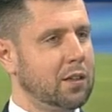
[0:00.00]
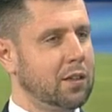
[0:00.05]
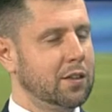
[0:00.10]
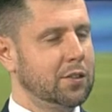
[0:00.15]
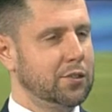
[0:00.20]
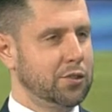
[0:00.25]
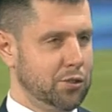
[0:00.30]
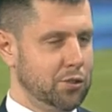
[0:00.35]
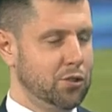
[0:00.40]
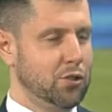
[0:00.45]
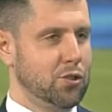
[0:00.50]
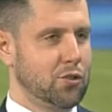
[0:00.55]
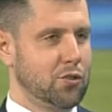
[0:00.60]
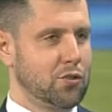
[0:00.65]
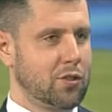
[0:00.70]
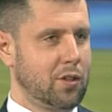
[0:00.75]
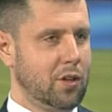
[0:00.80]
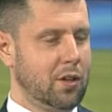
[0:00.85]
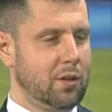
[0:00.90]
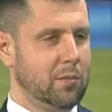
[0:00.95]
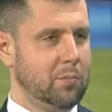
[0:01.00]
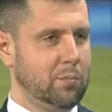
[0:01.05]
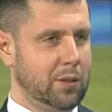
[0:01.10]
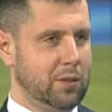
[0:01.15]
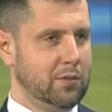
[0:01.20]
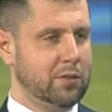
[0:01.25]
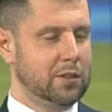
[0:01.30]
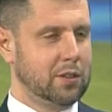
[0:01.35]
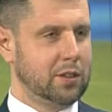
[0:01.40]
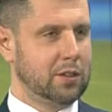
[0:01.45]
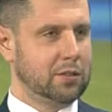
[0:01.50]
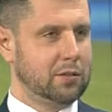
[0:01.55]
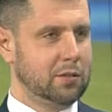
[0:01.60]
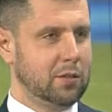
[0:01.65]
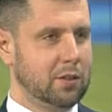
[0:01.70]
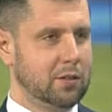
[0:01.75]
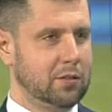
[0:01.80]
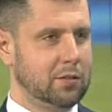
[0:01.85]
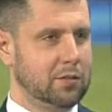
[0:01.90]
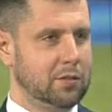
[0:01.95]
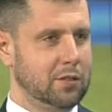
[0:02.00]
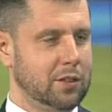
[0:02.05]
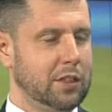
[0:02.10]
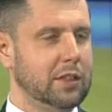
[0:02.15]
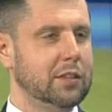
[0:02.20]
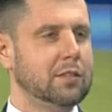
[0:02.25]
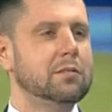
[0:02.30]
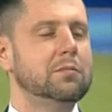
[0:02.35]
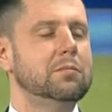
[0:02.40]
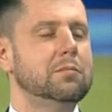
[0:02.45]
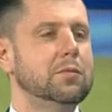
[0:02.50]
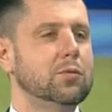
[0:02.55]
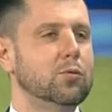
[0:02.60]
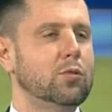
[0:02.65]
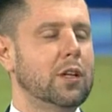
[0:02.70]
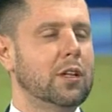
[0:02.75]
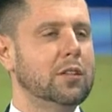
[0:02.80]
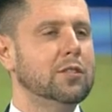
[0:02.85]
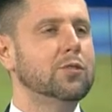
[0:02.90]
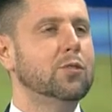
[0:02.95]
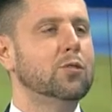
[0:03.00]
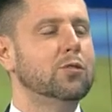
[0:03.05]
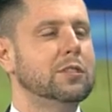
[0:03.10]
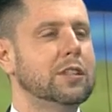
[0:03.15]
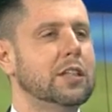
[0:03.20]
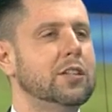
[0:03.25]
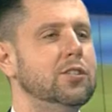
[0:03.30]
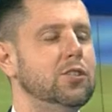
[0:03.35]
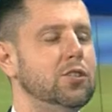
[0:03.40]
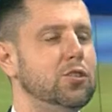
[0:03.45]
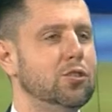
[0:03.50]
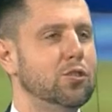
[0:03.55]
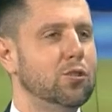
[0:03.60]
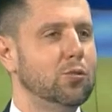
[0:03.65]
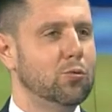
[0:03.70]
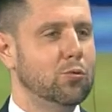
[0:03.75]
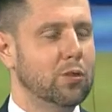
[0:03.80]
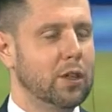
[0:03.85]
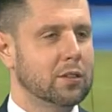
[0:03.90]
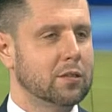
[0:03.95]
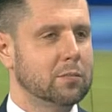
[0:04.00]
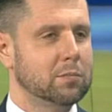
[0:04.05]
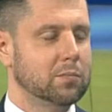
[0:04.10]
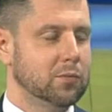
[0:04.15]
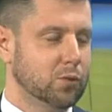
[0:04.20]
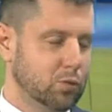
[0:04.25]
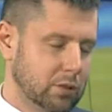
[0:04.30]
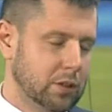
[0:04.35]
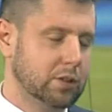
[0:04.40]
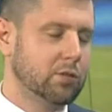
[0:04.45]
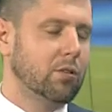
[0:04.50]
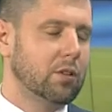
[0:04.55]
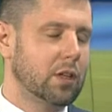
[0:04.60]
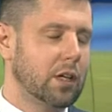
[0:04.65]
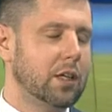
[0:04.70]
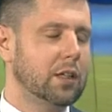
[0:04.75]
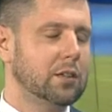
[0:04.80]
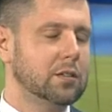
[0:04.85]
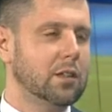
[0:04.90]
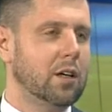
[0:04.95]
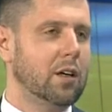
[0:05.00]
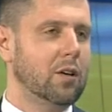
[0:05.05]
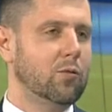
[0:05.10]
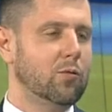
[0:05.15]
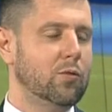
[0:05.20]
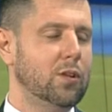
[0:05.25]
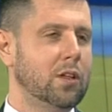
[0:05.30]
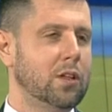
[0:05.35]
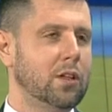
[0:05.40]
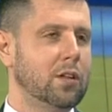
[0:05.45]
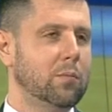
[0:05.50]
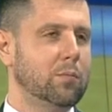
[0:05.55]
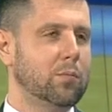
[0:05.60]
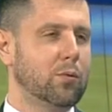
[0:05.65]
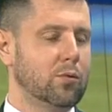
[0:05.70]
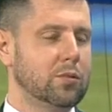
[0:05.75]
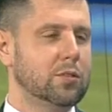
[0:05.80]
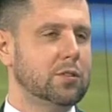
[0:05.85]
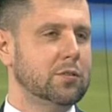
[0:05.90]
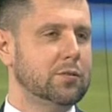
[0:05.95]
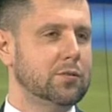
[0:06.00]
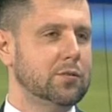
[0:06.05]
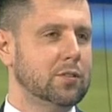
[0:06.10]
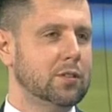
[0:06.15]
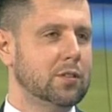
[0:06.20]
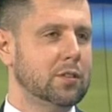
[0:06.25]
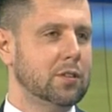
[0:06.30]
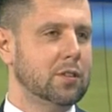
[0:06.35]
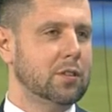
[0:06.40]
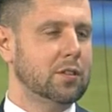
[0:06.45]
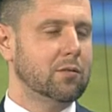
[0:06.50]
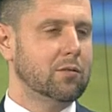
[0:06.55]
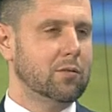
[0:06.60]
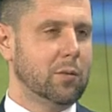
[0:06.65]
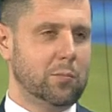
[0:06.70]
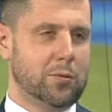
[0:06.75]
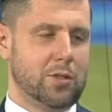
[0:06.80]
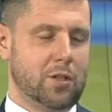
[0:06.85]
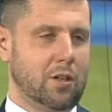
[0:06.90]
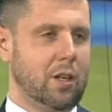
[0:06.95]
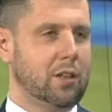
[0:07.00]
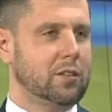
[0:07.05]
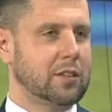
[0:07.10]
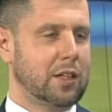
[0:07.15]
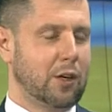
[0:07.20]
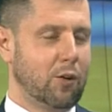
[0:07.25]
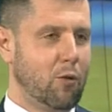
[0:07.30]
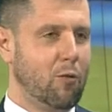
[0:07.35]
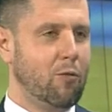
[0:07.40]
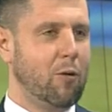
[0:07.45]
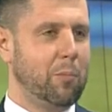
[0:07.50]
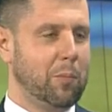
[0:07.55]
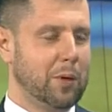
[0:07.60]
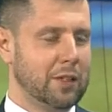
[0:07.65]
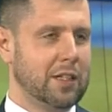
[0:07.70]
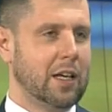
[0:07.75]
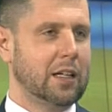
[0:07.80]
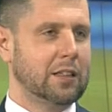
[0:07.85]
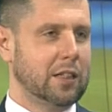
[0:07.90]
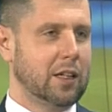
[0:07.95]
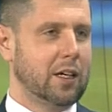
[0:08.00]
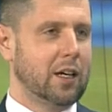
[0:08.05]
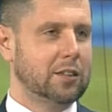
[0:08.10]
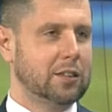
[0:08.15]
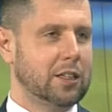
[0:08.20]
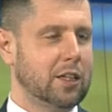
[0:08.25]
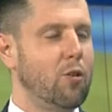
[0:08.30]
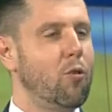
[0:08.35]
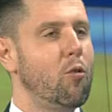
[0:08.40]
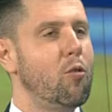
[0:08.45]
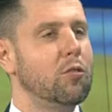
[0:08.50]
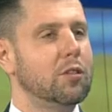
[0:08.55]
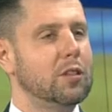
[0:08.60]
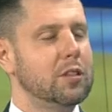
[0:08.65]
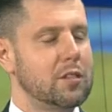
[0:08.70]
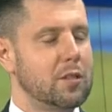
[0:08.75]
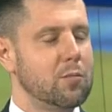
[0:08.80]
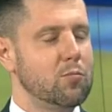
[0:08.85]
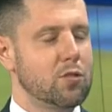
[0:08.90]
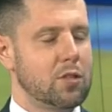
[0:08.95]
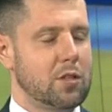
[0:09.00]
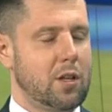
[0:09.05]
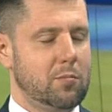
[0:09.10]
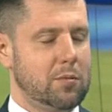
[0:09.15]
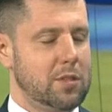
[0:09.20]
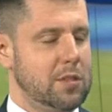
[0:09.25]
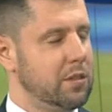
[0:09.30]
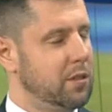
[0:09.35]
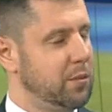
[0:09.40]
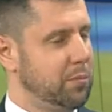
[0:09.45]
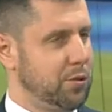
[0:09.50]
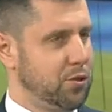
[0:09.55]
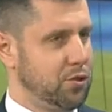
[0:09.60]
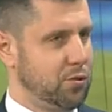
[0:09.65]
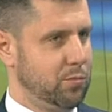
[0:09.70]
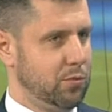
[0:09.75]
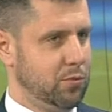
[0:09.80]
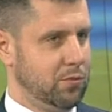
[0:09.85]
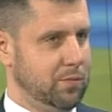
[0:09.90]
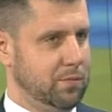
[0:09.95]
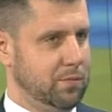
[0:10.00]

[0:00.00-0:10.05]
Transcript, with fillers: техническое правительство или украинский техничный уряд. Но, насколько я знаю, вы против вообще такого понятия как такового. Если можно, объясните почему.